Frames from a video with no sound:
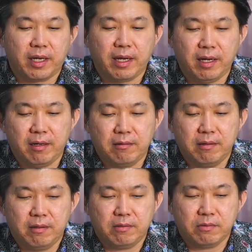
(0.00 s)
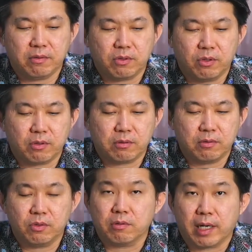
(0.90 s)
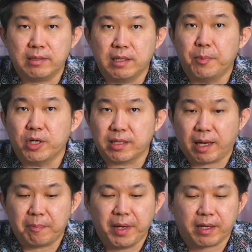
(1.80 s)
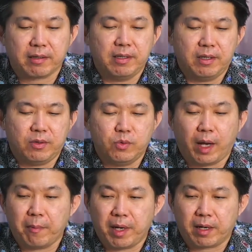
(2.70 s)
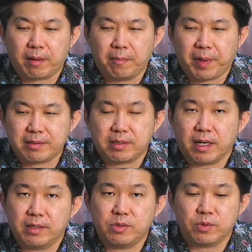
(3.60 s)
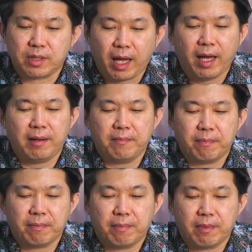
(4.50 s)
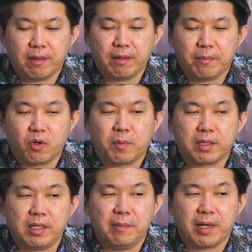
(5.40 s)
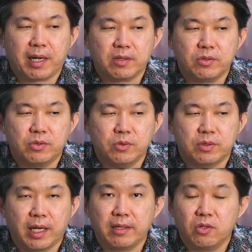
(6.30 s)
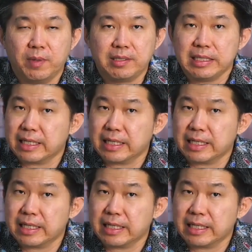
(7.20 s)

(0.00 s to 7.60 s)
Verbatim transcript: saya untuk ukuran Jabodetabek UMR 4,5 juta, properti 500 juta itu masih